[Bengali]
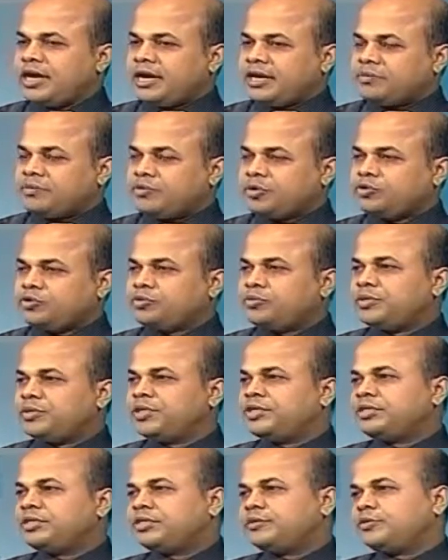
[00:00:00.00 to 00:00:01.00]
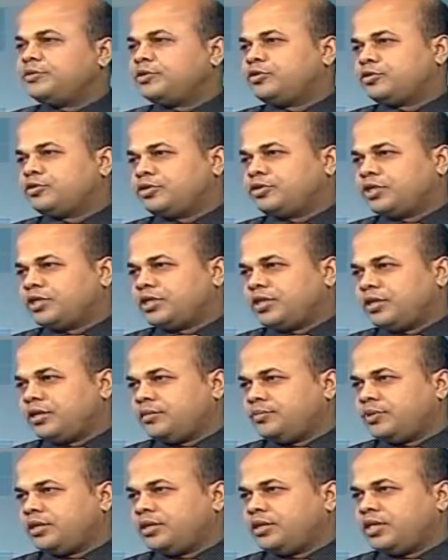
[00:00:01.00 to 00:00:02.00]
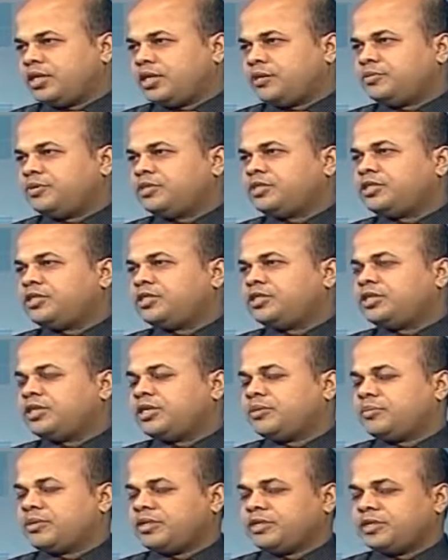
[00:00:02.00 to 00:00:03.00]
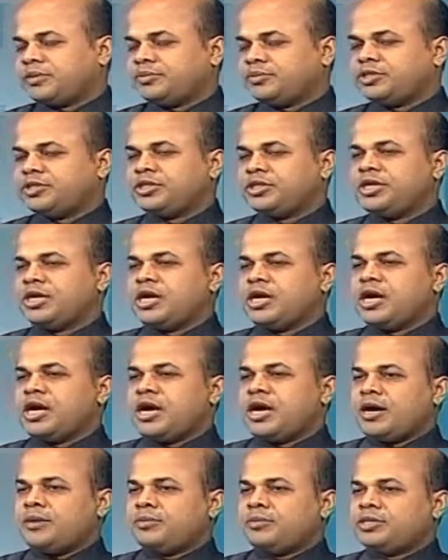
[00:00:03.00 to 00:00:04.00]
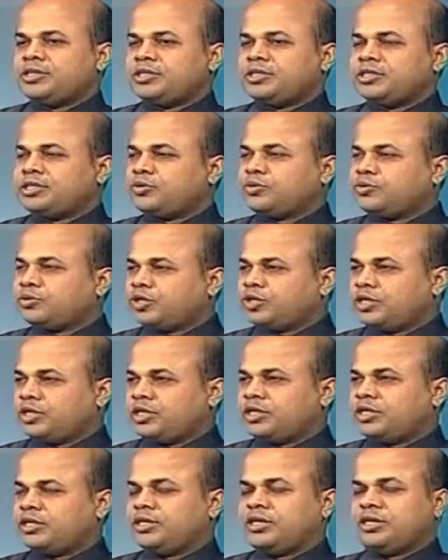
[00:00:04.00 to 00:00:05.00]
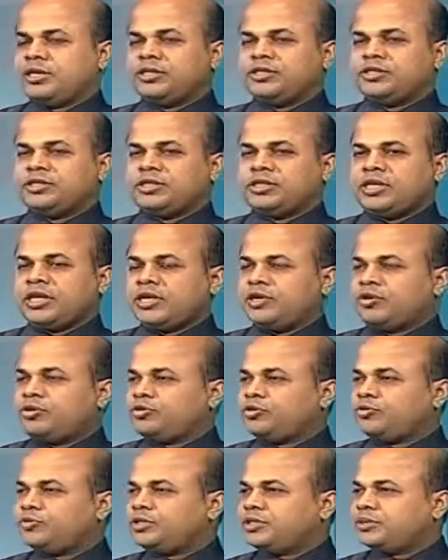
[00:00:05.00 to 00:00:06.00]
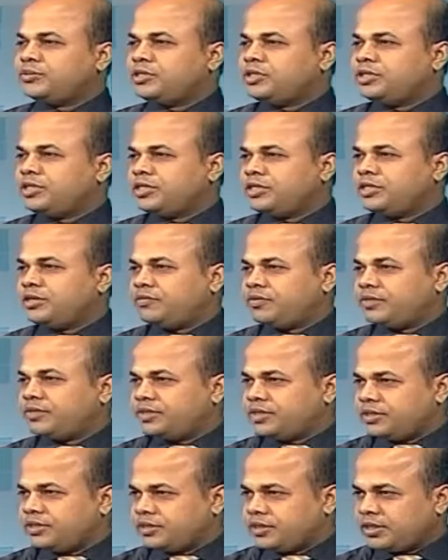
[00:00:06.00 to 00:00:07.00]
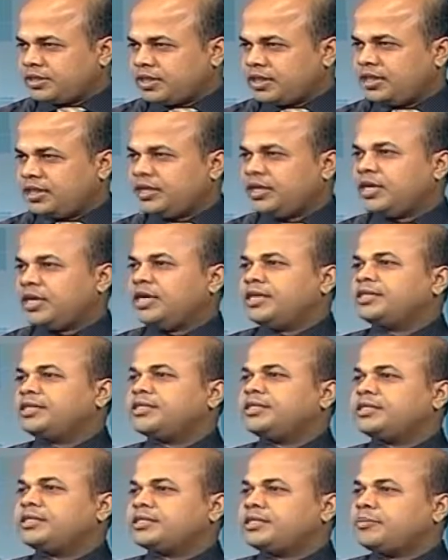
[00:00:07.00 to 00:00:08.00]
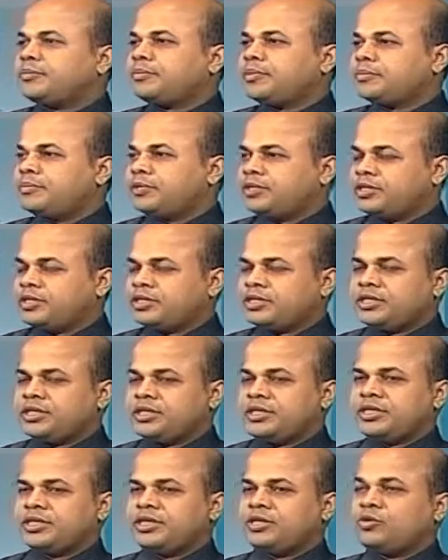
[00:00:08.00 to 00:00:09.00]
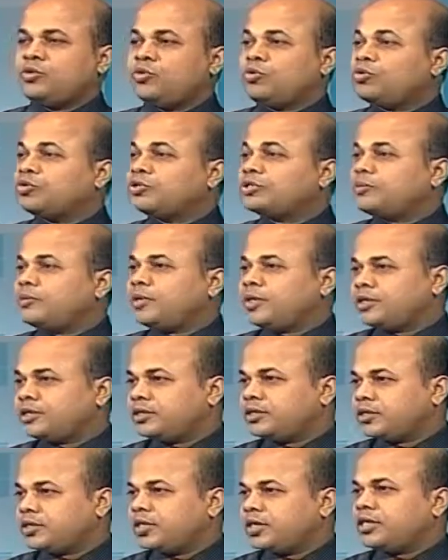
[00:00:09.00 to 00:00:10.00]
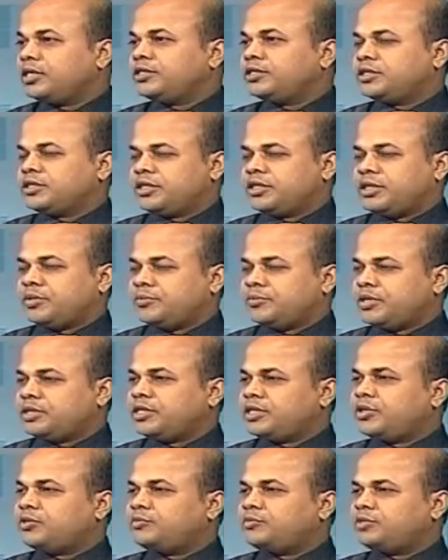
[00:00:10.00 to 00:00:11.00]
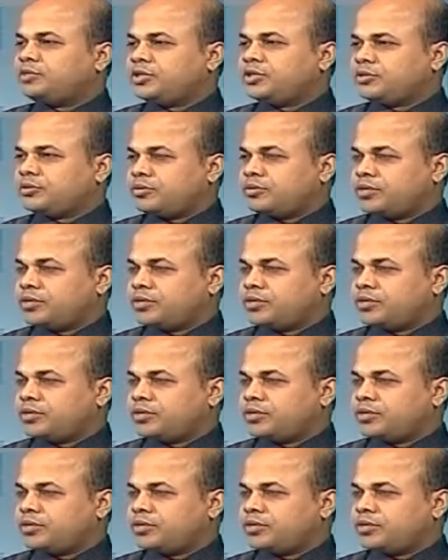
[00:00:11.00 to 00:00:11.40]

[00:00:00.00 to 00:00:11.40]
একমাত্র মেইন ট্রিটমেন্টই হচ্ছে থেরাপি থেরাপি চিকিৎসার পাশাপাশি আমরা যেটা করে থাকি যে তাকে হয়তো ভিটামিন ডি ডেফিসিয়েন্সি থাকলে সেটা সাপ্লিমেন্ট দিয়ে থাকি গ্লুকোসামাইন যেটা আপনার থেরাপিউটিক